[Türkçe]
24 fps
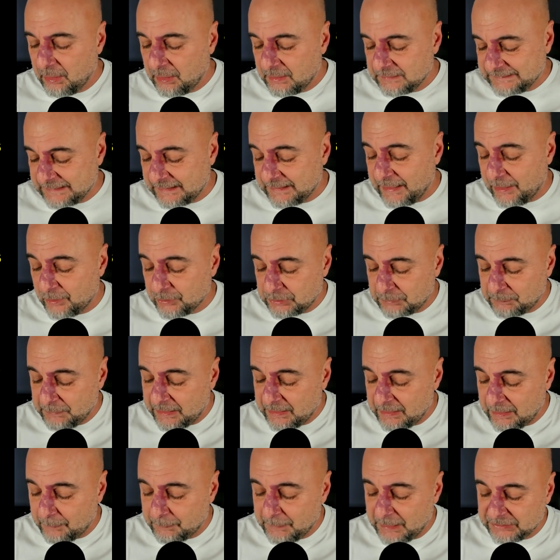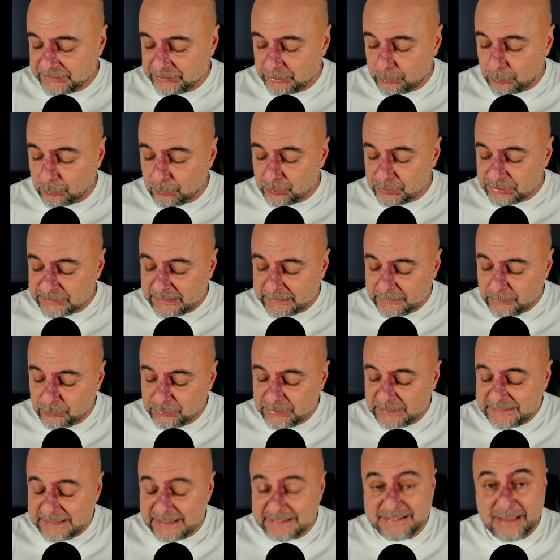senaryosu bir kenara bırakacak olursak
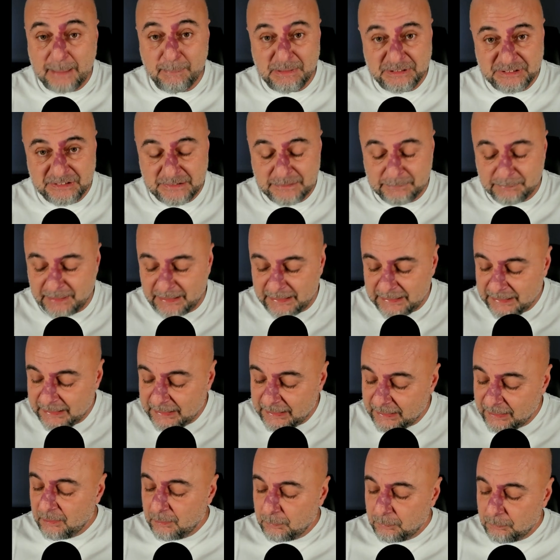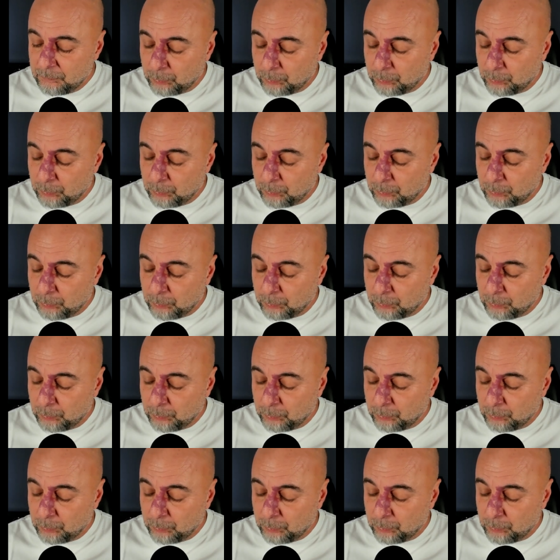%85 ihtimalle